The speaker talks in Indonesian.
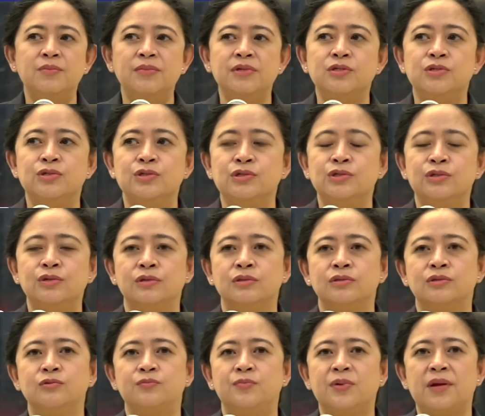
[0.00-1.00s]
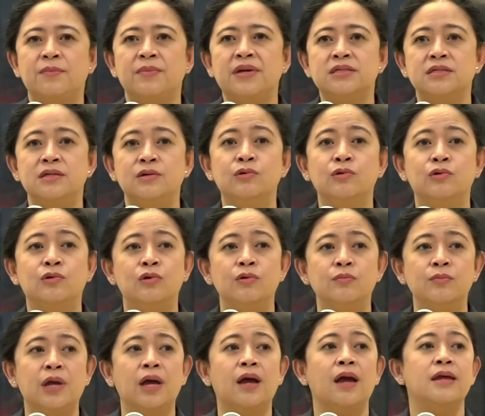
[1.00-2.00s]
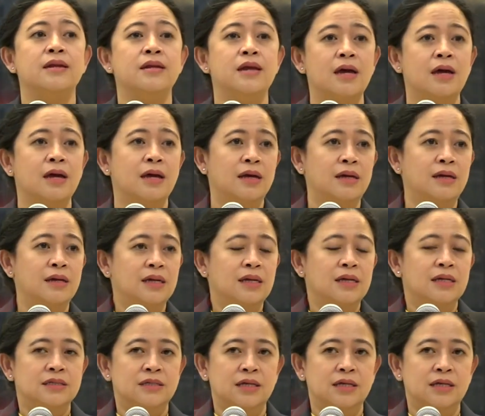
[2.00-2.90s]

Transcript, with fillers: Kami menjunjung supremasi hukum yang ada.